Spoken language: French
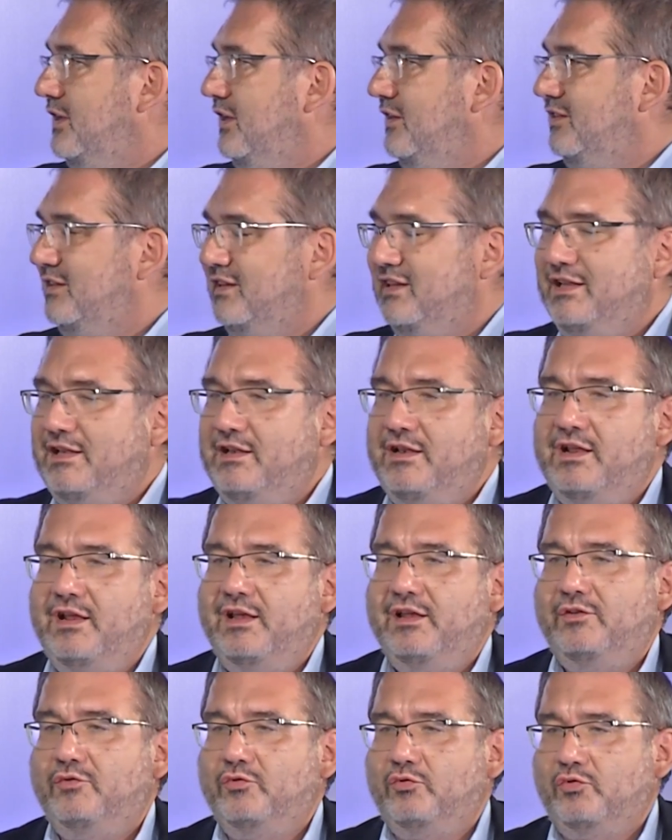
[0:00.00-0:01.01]
qu'est-ce qu'il
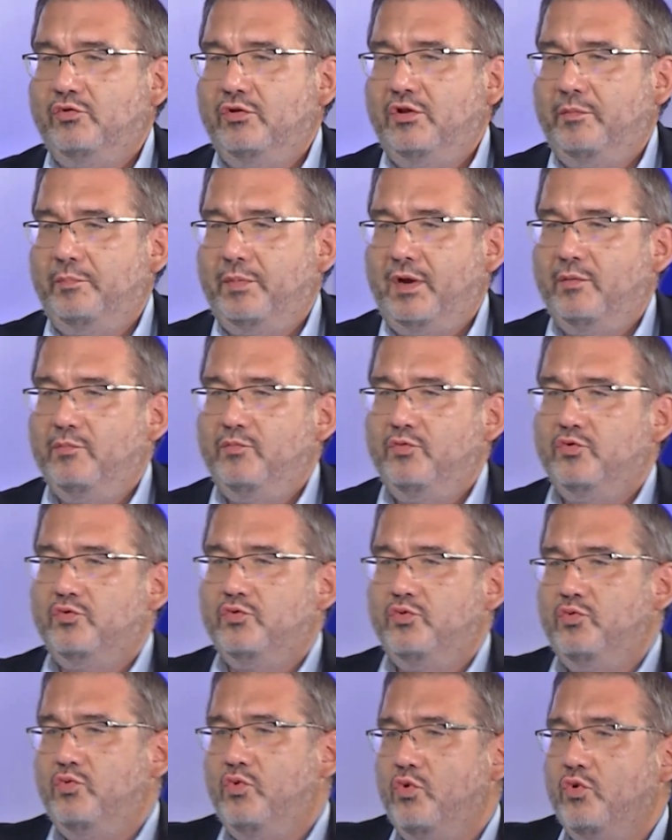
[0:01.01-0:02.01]
est Donc on en parle
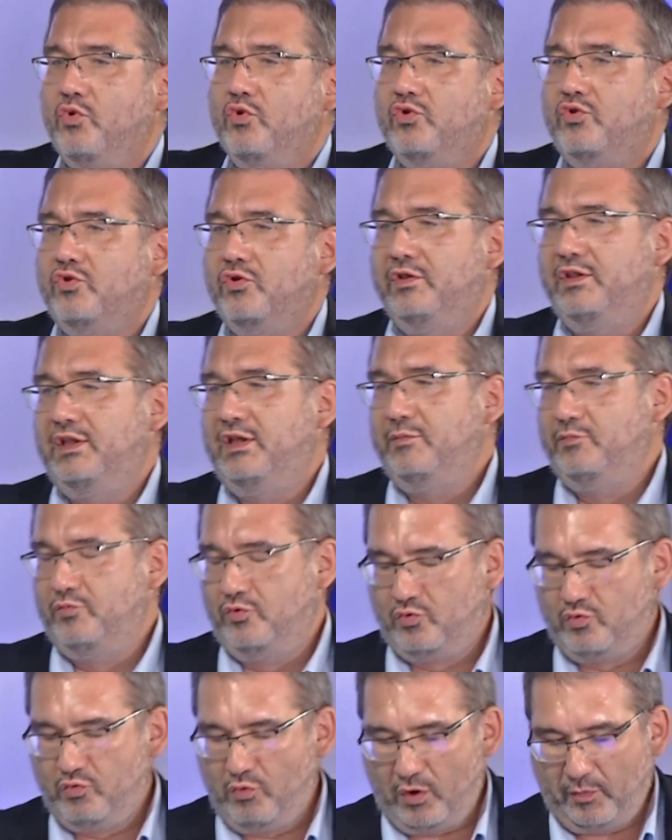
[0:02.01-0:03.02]
beaucoup, on le connaît,
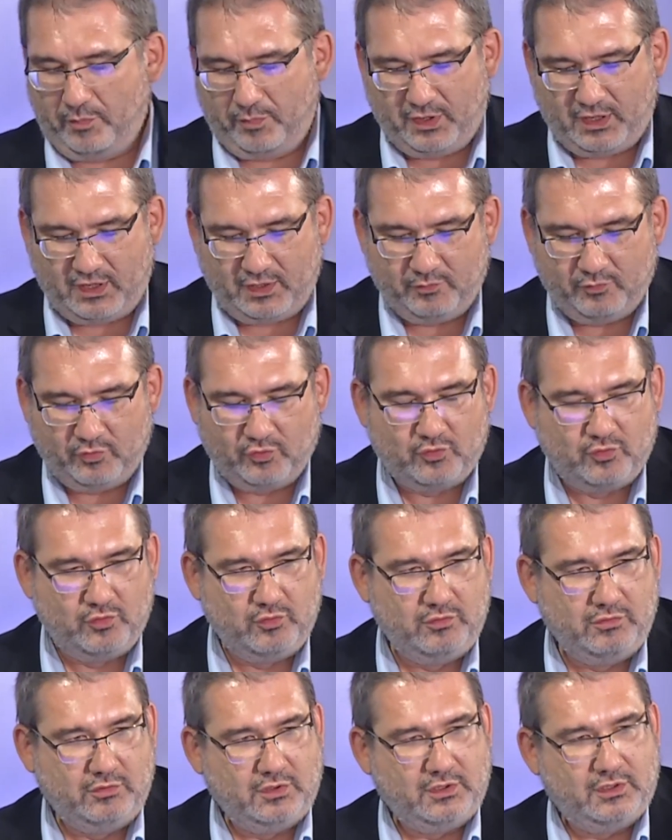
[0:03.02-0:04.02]
beaucoup en parlent,
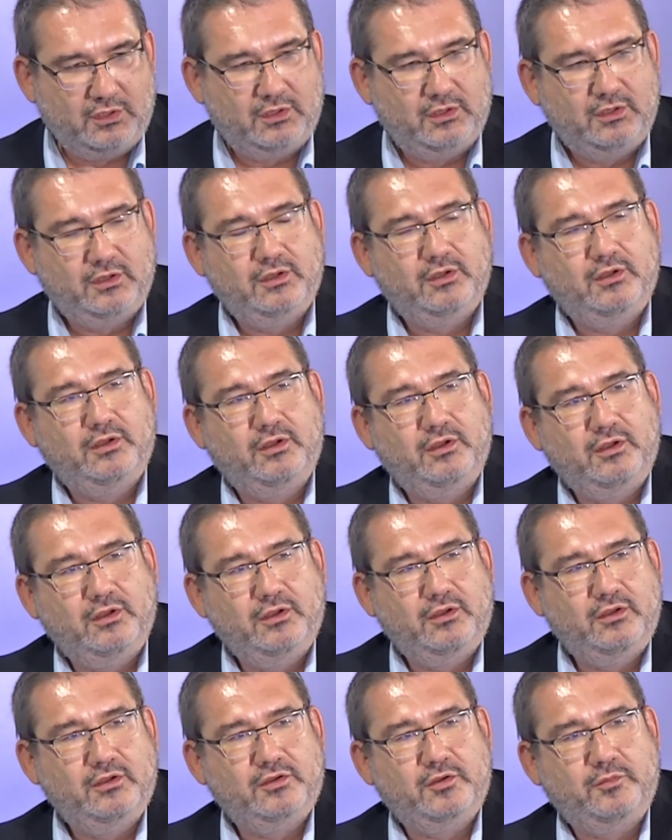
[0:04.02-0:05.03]
beaucoup,
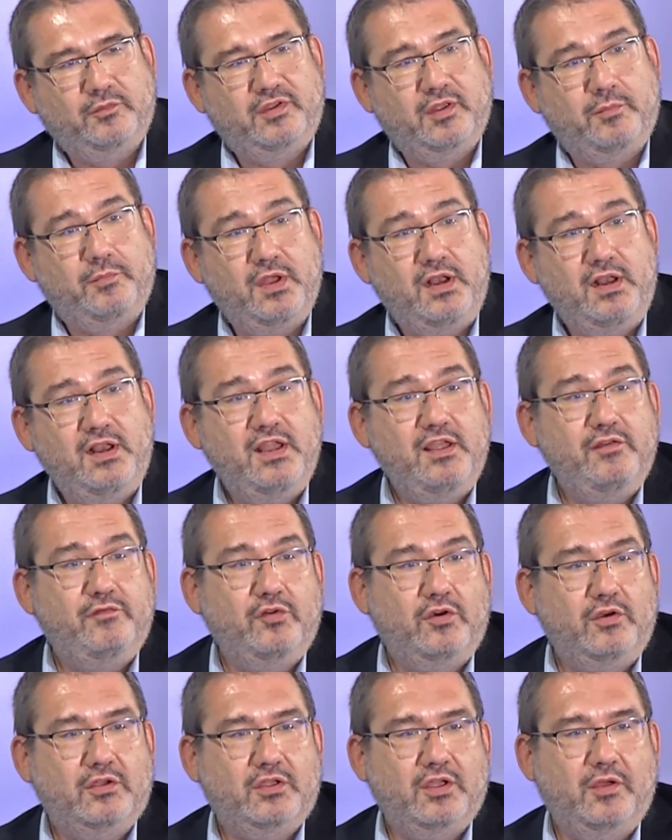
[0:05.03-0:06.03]
euh, comment s'appelle,
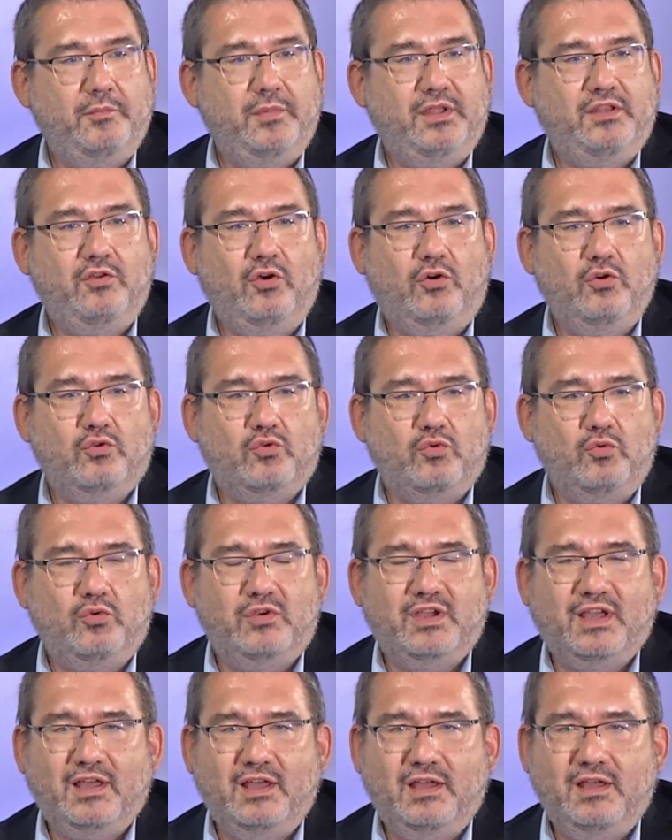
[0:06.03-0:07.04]
l'évoque, mais dans le
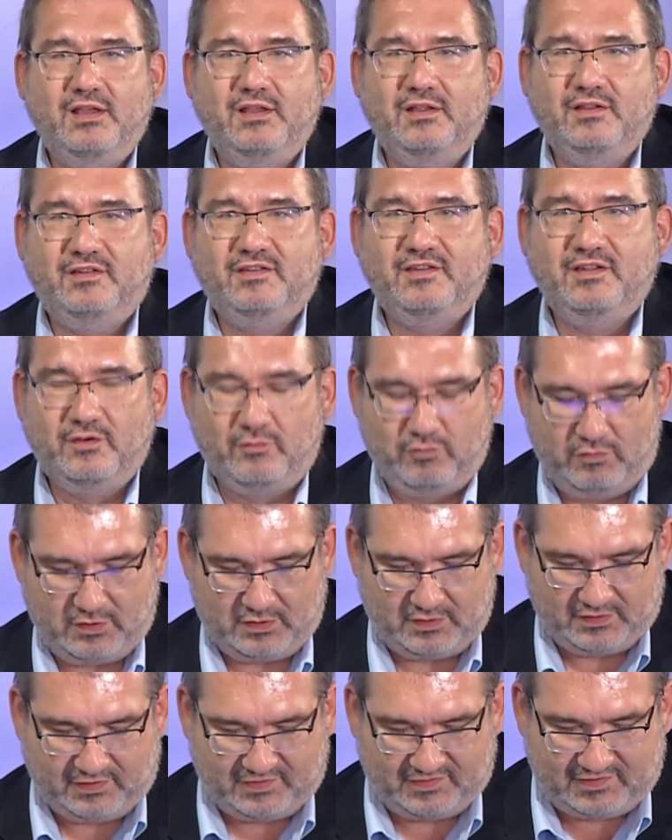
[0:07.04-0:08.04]
concret, c'est
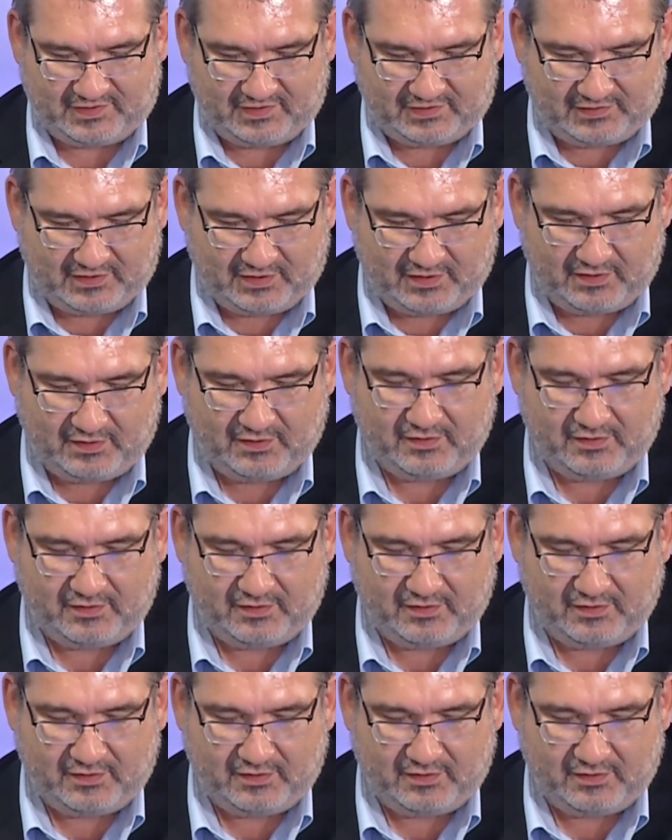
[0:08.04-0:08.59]
quoi C'est un